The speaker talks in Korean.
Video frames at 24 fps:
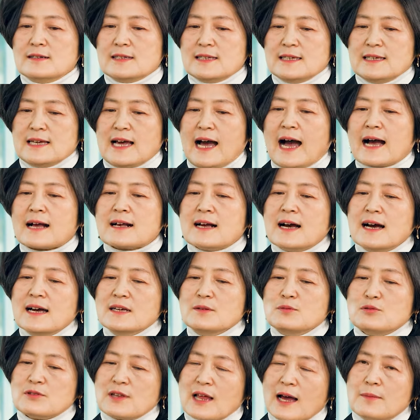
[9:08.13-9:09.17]
이
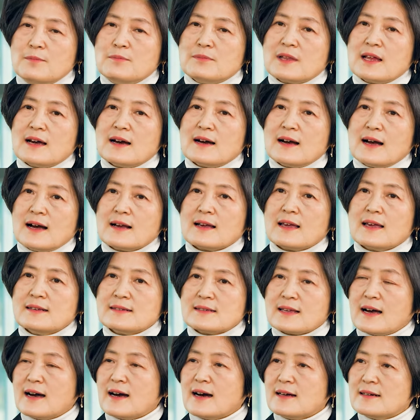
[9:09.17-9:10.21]
아카이브 담당
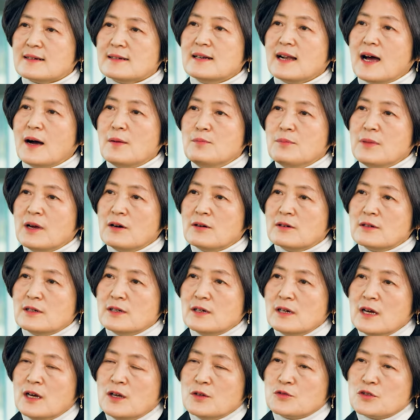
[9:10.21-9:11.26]
학예사를 한 명을